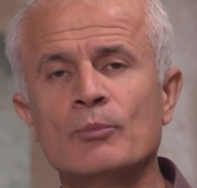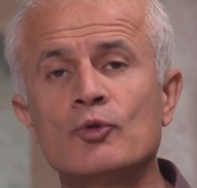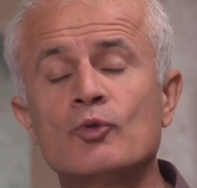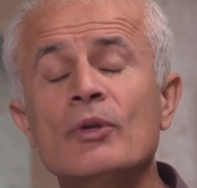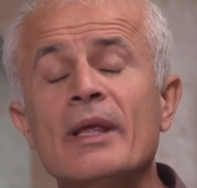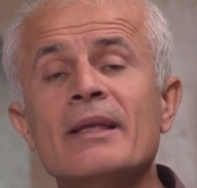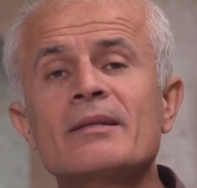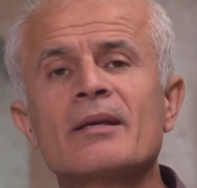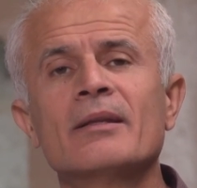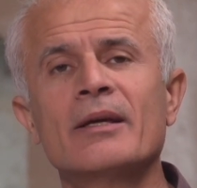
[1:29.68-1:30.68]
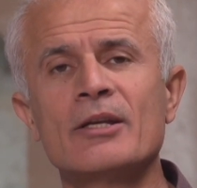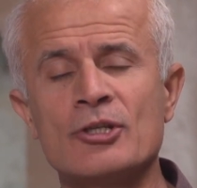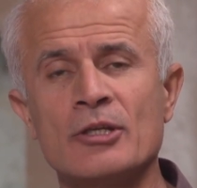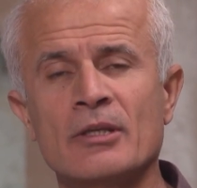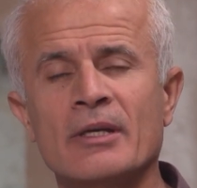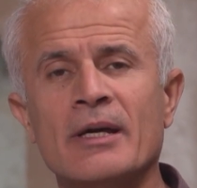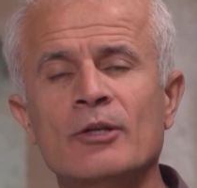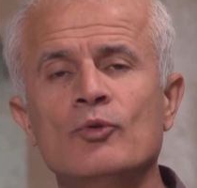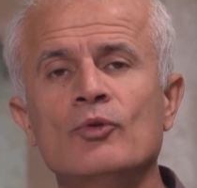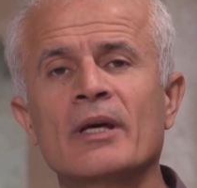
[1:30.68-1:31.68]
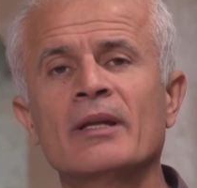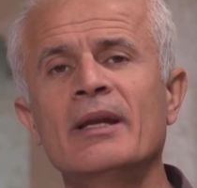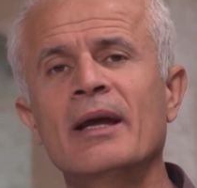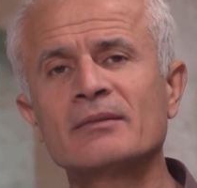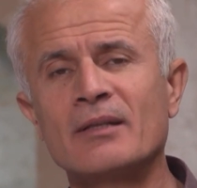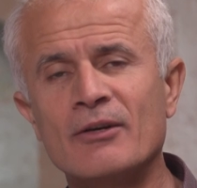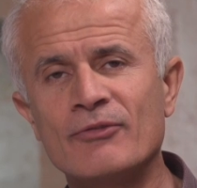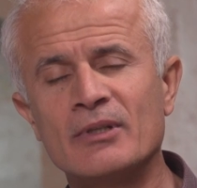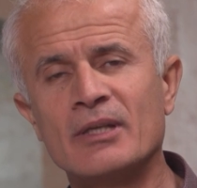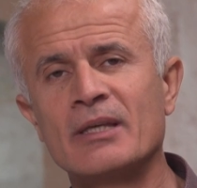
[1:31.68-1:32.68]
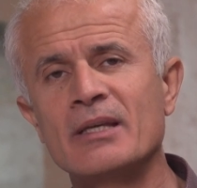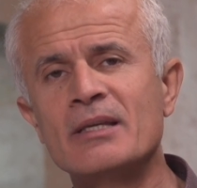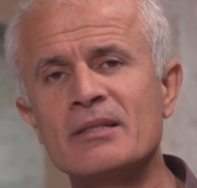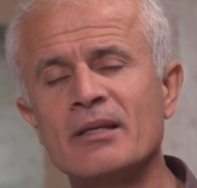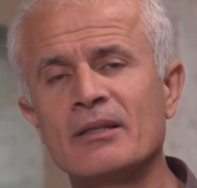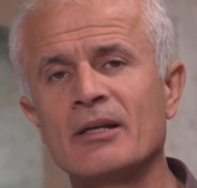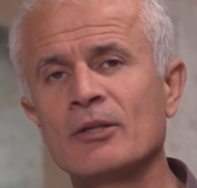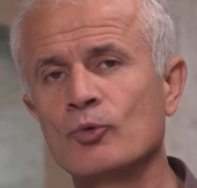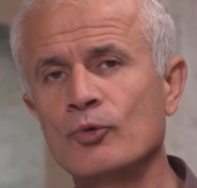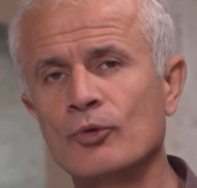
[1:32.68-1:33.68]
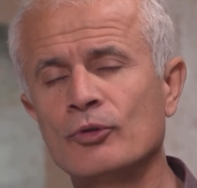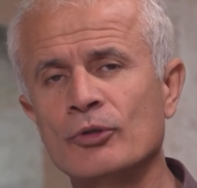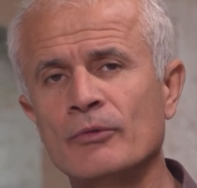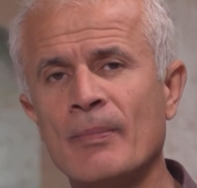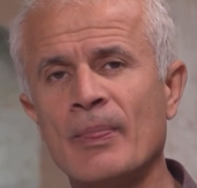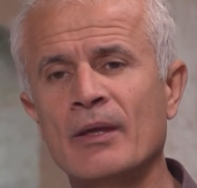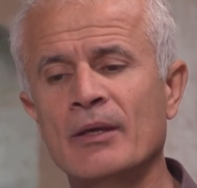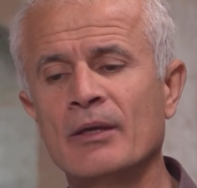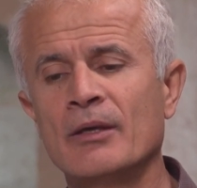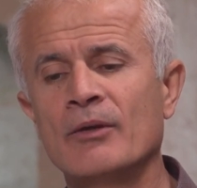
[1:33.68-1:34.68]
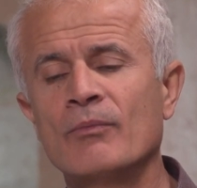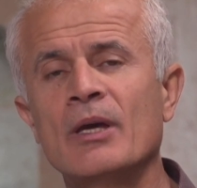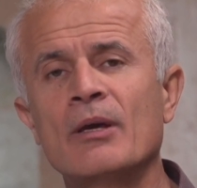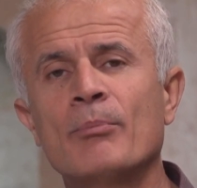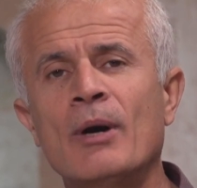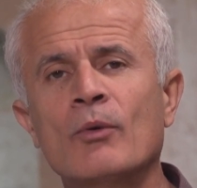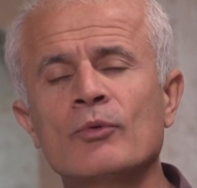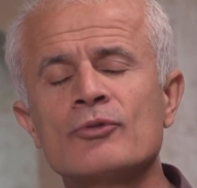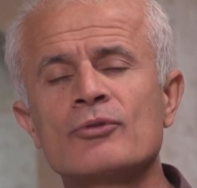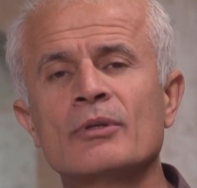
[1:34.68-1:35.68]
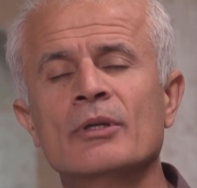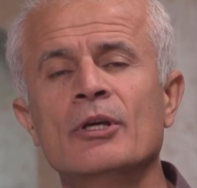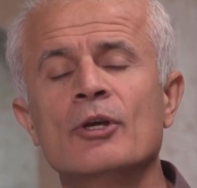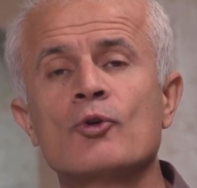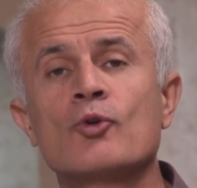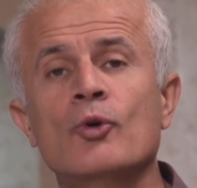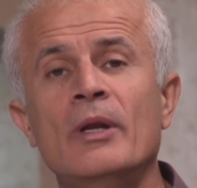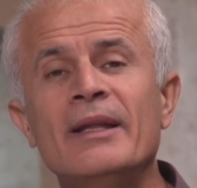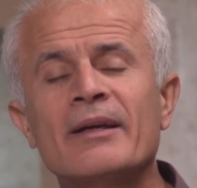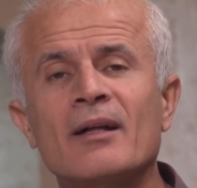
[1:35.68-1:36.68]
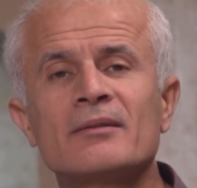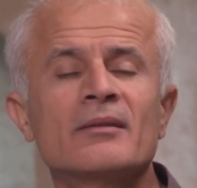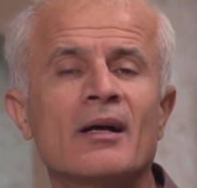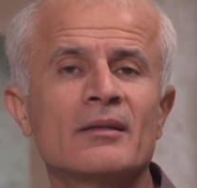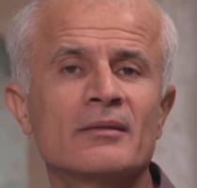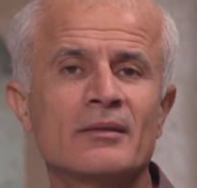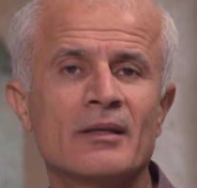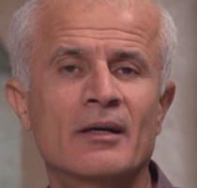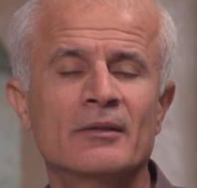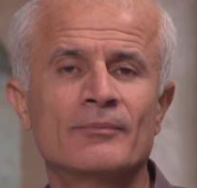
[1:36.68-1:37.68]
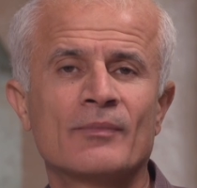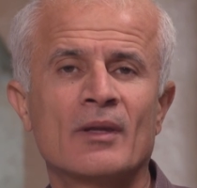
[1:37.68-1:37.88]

bütün insanlar içindir. Yani dünyanın her tarafındaki insanlara duyuruldu ve Paulus kölelik altı altında